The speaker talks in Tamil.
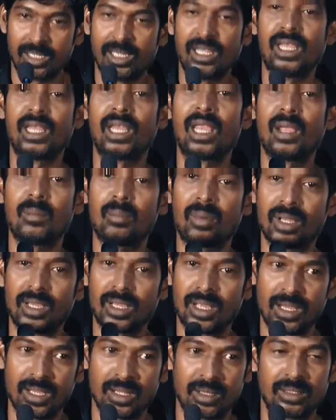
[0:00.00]
நீங்களே
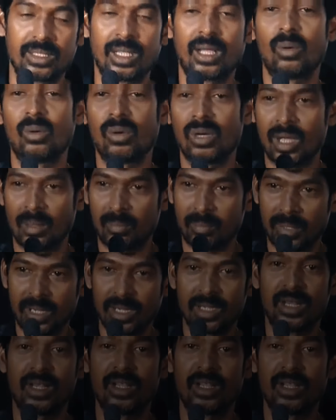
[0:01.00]
பையா இருந்தால் உங்கள் அப்பா என்னை